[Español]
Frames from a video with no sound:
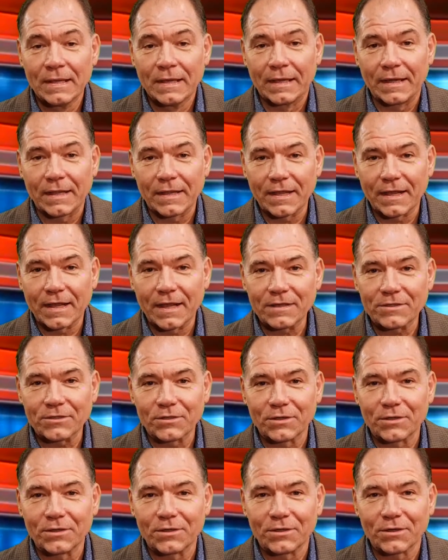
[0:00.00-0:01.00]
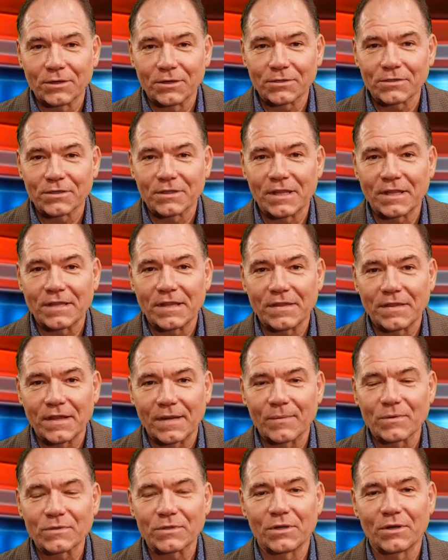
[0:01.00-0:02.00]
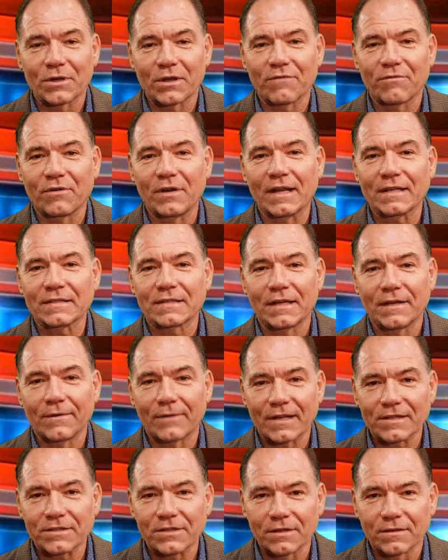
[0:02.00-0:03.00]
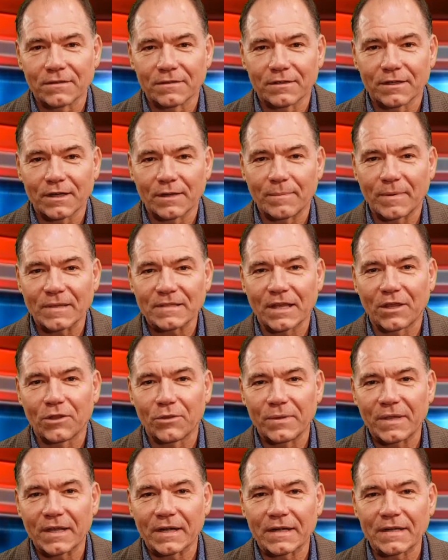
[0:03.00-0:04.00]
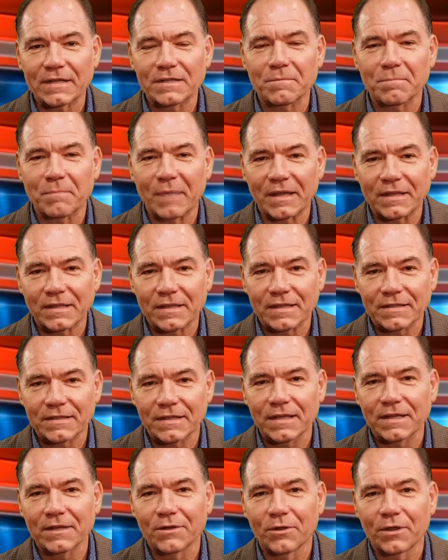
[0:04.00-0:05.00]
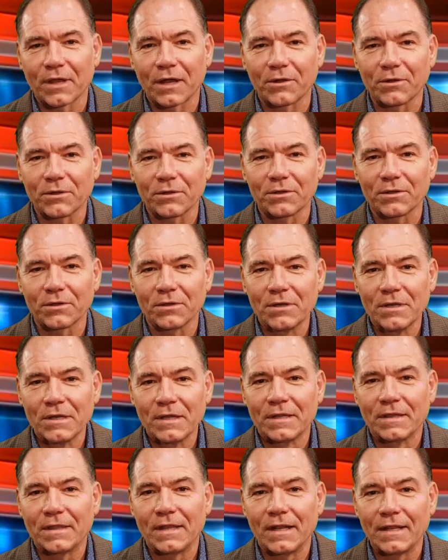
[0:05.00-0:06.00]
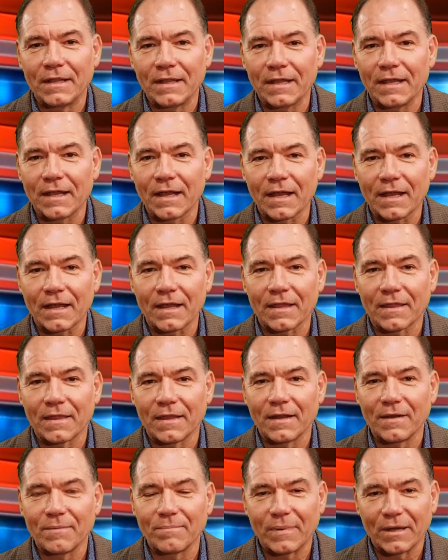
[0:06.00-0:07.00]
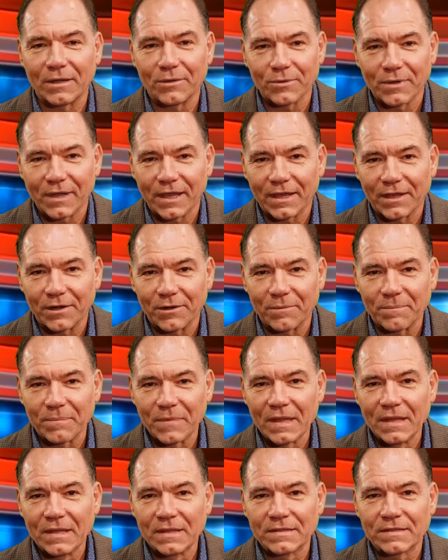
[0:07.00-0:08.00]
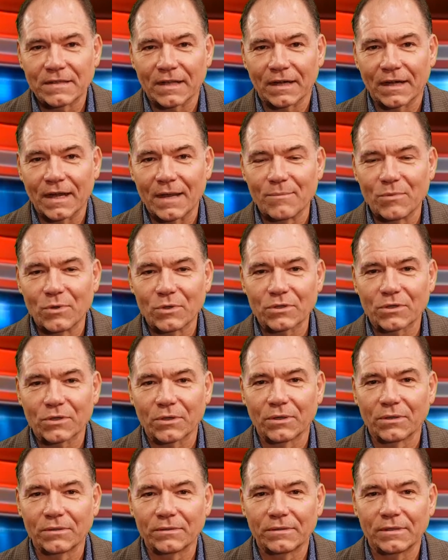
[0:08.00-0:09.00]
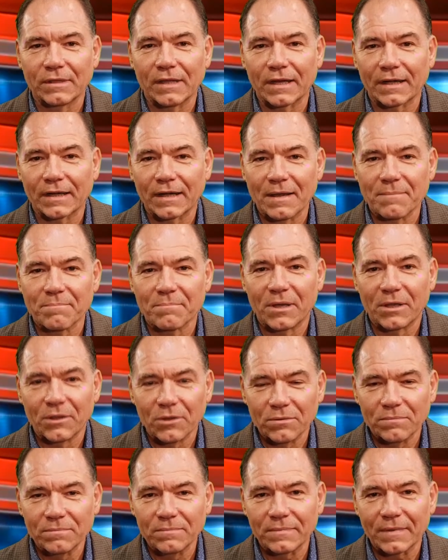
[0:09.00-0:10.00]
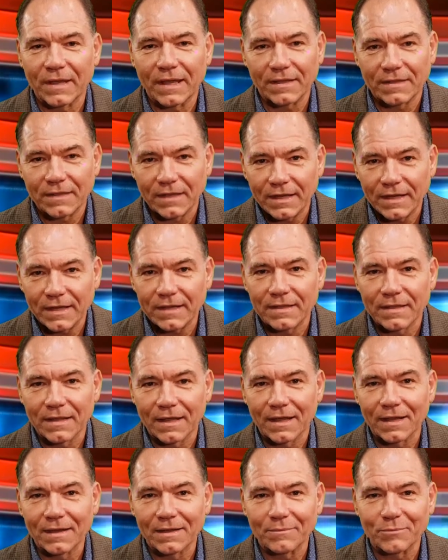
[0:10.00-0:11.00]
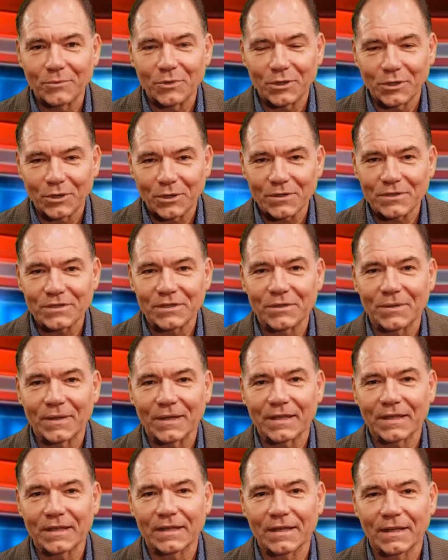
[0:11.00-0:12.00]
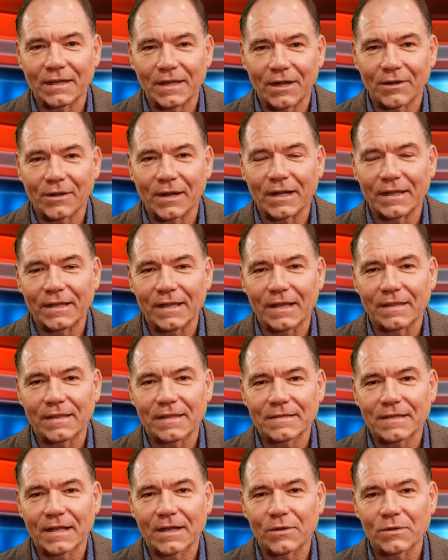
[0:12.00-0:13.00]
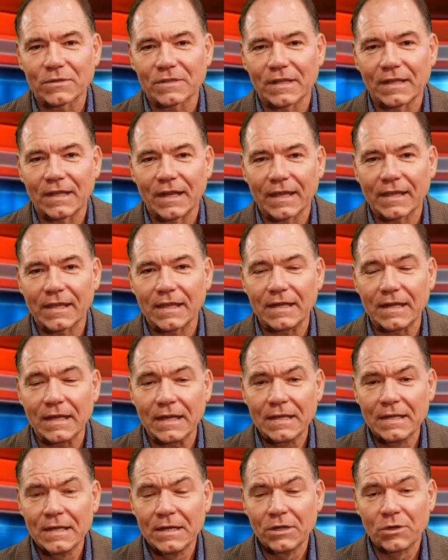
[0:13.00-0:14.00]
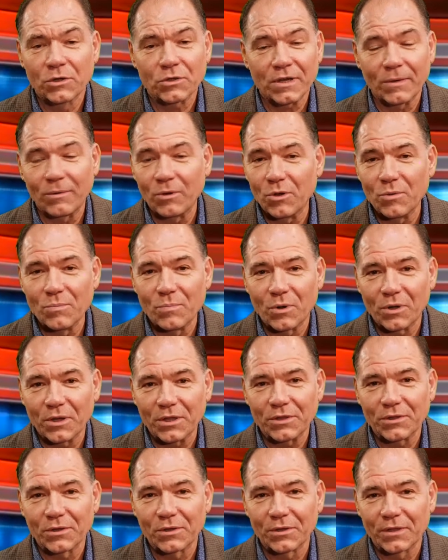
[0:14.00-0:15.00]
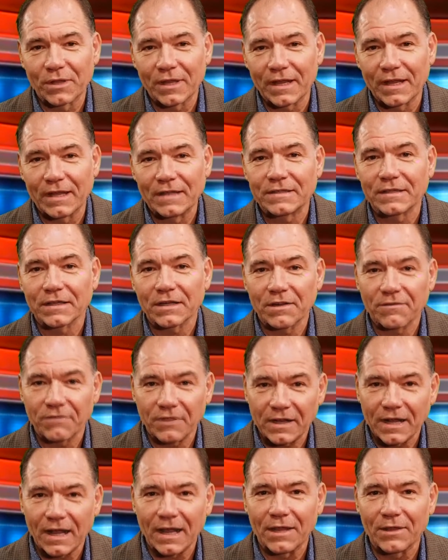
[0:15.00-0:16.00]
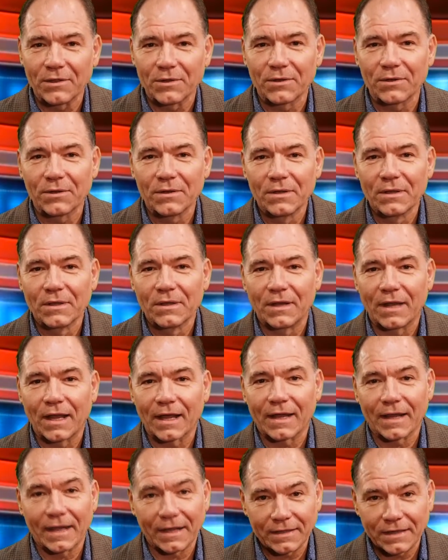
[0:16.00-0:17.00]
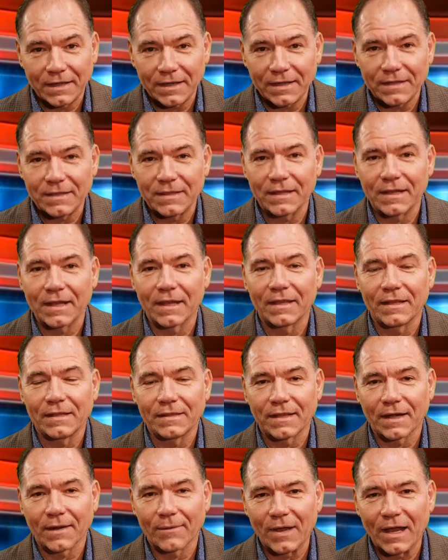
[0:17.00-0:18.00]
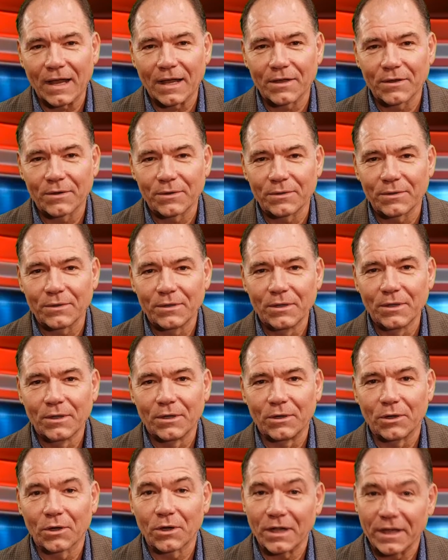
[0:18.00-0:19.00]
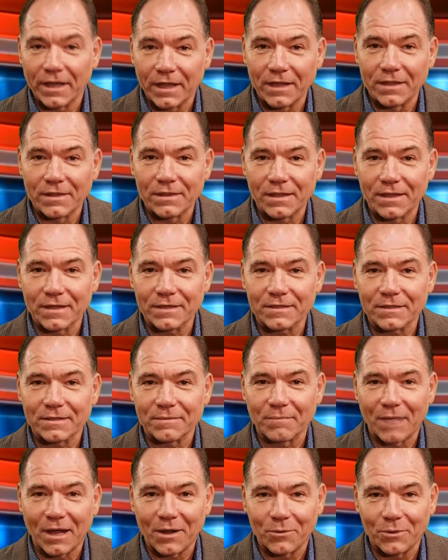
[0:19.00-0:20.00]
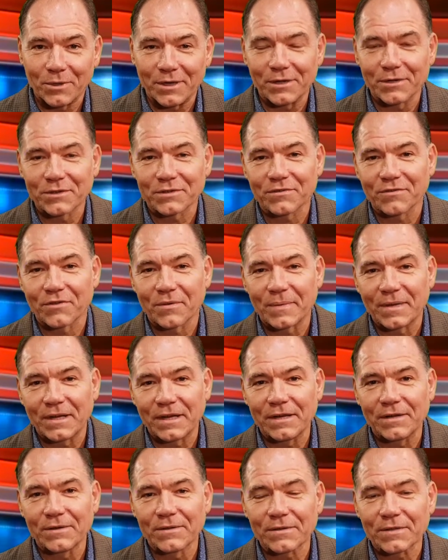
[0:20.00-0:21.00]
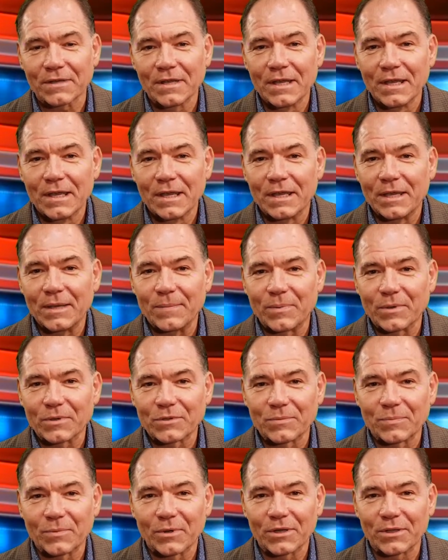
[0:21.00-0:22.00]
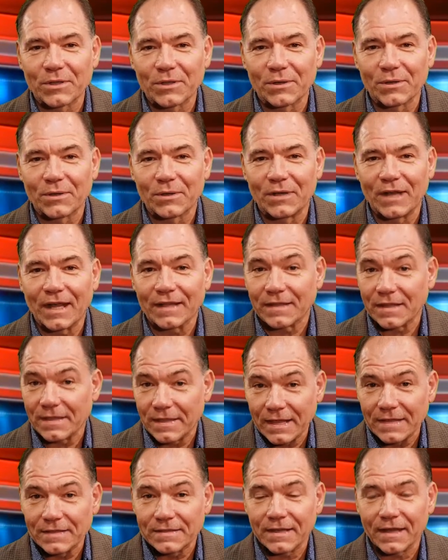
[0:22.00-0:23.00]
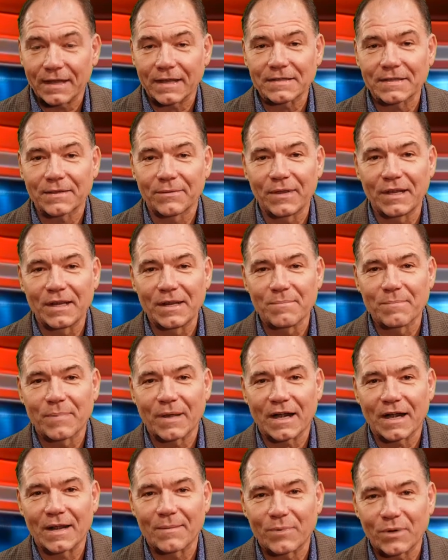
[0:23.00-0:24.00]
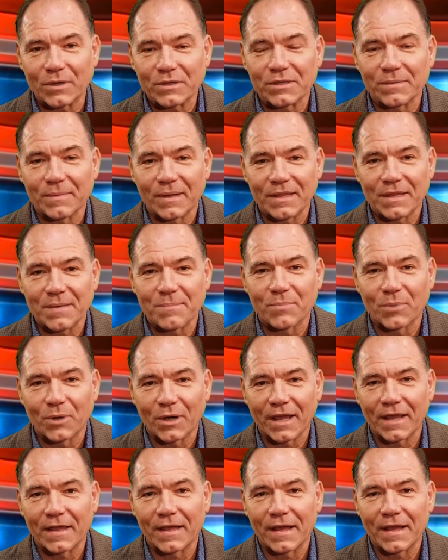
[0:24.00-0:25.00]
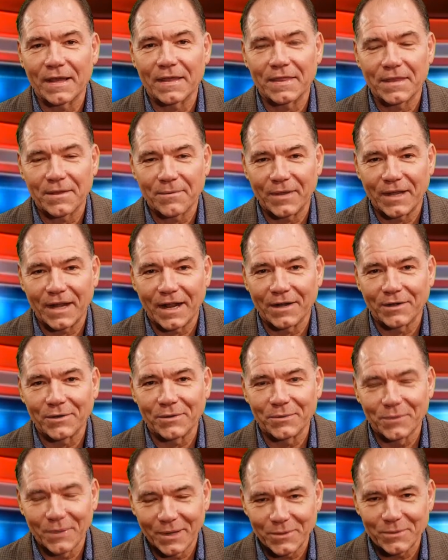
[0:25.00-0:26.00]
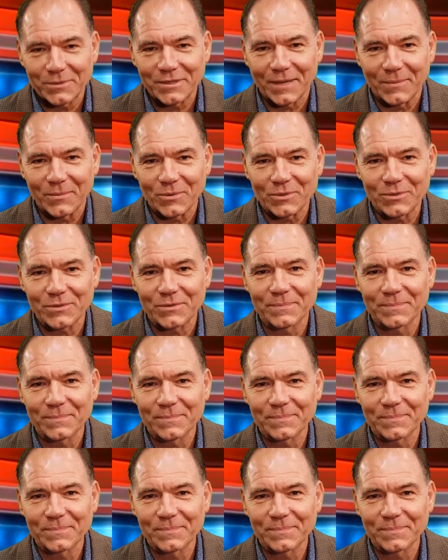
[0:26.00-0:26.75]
En este caso, nos detendremos en lo que fue la celebración el pasado viernes 25 de agosto del Día del Peluquero. Charlamos con Hernán Medún, estilista muy conocido aquí en la localidad de San José de la Esquina. Nos habló un poquito del significado la característica del trabajo, los clientes masculinos y femeninos y por supuesto las tendencias que se vienen para la próxima temporada de verano. Lo escuchamos.